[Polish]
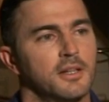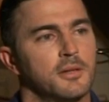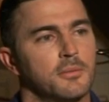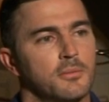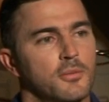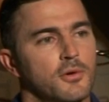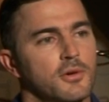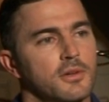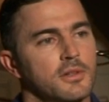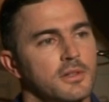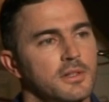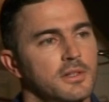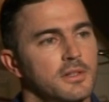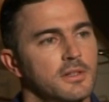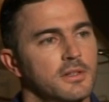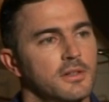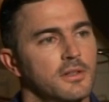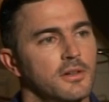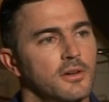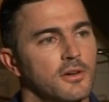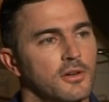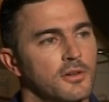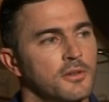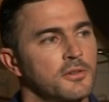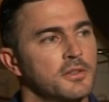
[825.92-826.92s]

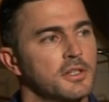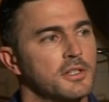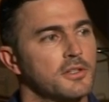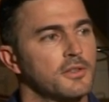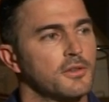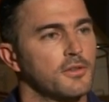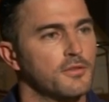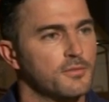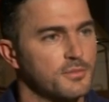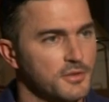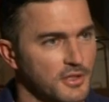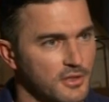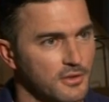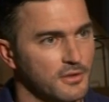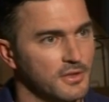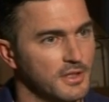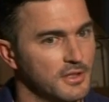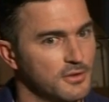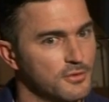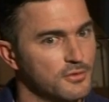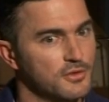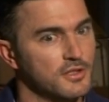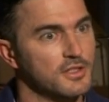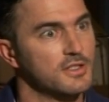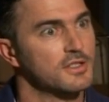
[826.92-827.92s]
mogli oglądać to w
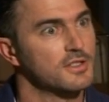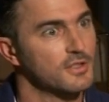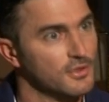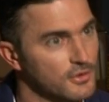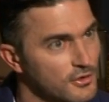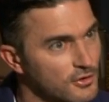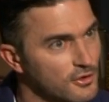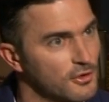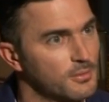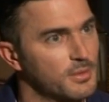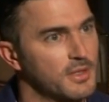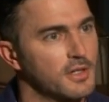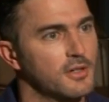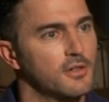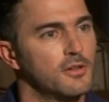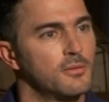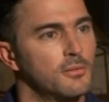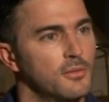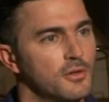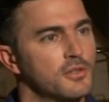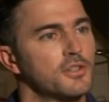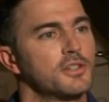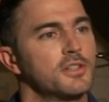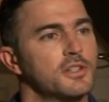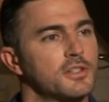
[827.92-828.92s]
przekonaniu, że coś dobrego
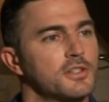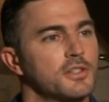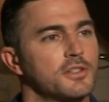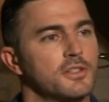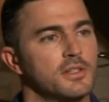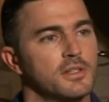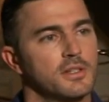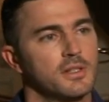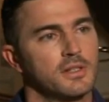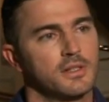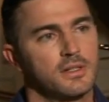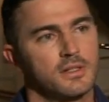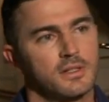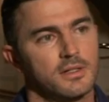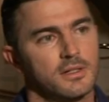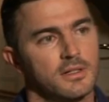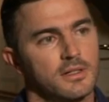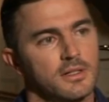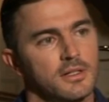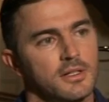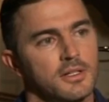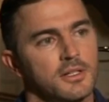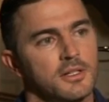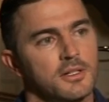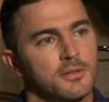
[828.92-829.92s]
może jeszcze się
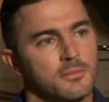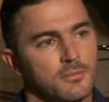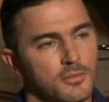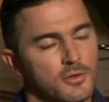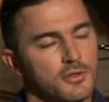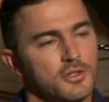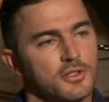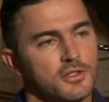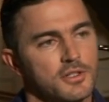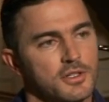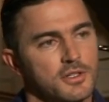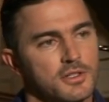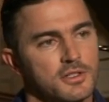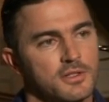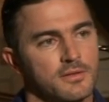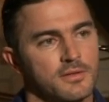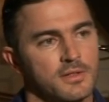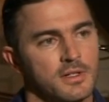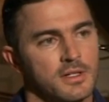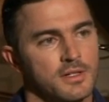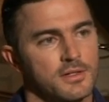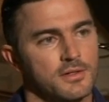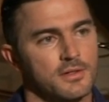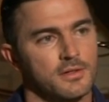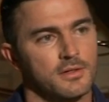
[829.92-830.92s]
może się jeszcze
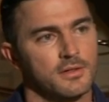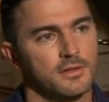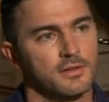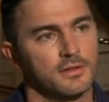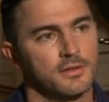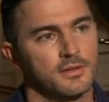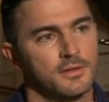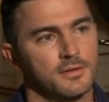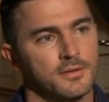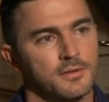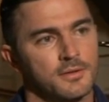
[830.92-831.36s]
wydarzy. Mhm.